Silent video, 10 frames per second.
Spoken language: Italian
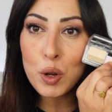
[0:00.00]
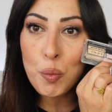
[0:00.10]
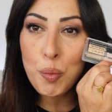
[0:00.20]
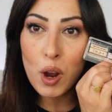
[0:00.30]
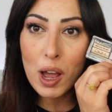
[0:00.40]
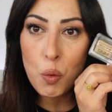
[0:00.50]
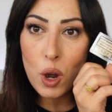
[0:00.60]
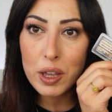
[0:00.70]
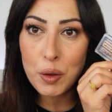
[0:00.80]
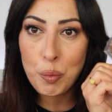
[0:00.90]
un po'
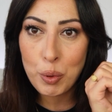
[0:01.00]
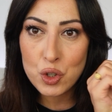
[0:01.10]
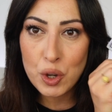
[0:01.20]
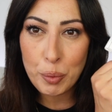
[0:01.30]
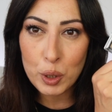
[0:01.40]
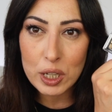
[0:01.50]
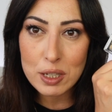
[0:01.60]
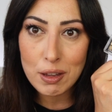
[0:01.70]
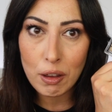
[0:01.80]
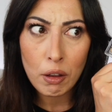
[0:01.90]
kawaii, un po'
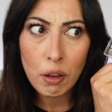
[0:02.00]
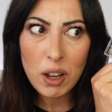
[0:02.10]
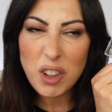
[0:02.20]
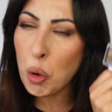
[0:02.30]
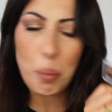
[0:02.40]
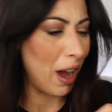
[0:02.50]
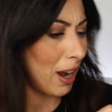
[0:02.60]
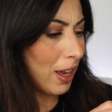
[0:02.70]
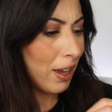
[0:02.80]
giapponese non male